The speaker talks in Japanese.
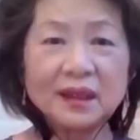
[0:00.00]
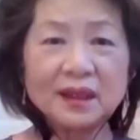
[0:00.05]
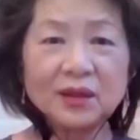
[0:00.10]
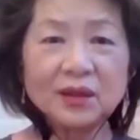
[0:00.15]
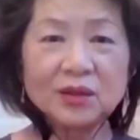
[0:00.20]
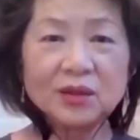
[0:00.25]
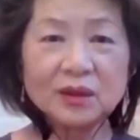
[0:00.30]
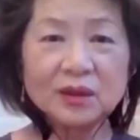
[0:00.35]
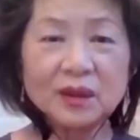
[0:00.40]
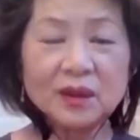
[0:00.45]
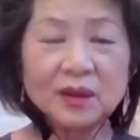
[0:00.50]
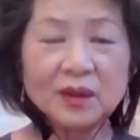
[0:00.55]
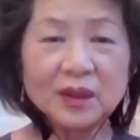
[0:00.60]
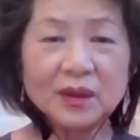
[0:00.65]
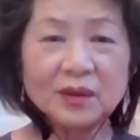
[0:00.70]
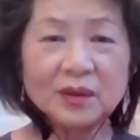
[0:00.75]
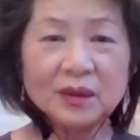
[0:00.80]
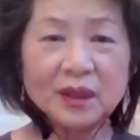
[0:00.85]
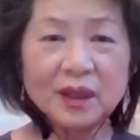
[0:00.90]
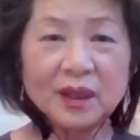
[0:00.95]
え、これ
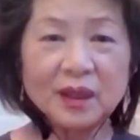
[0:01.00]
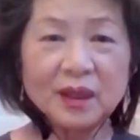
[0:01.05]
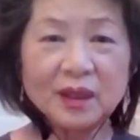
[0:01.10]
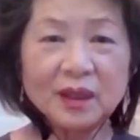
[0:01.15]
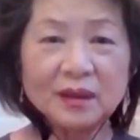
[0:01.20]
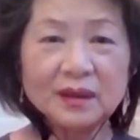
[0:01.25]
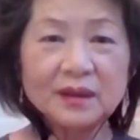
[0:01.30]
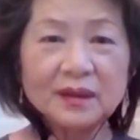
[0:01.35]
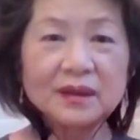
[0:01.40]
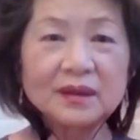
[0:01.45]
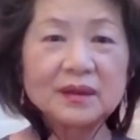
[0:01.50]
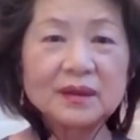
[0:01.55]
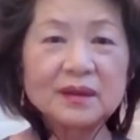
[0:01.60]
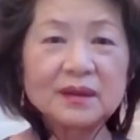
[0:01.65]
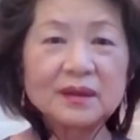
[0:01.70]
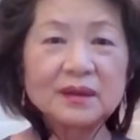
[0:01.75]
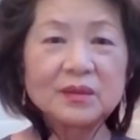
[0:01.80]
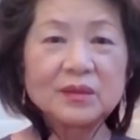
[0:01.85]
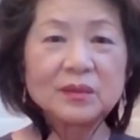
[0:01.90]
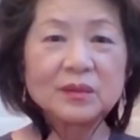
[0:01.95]
はこれは。は
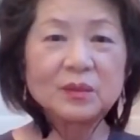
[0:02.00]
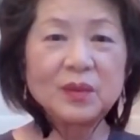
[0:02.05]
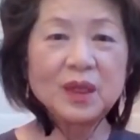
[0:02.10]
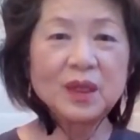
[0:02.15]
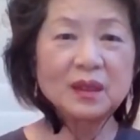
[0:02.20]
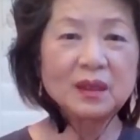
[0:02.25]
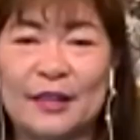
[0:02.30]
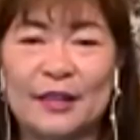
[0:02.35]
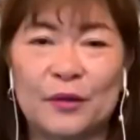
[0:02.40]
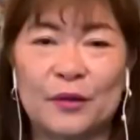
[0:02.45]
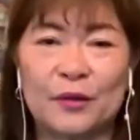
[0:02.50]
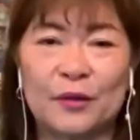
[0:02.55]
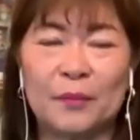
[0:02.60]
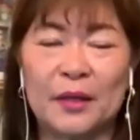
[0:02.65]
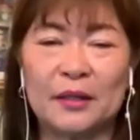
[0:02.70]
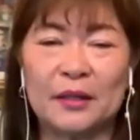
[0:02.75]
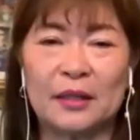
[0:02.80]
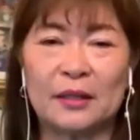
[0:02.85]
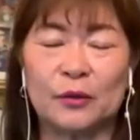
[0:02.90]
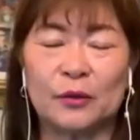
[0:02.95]
い。で
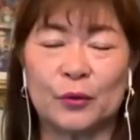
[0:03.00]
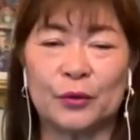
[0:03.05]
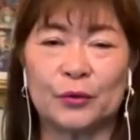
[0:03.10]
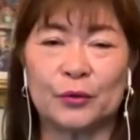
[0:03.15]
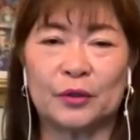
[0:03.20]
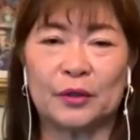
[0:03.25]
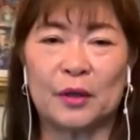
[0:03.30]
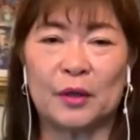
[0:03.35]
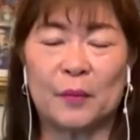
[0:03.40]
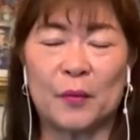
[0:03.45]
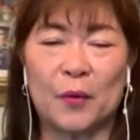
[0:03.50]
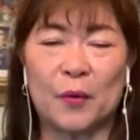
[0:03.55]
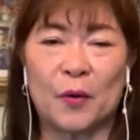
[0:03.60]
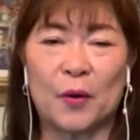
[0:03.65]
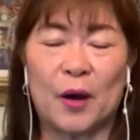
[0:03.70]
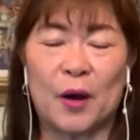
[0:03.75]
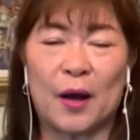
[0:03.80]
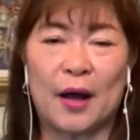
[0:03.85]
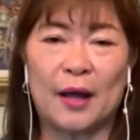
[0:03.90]
サンクレメンテといっても、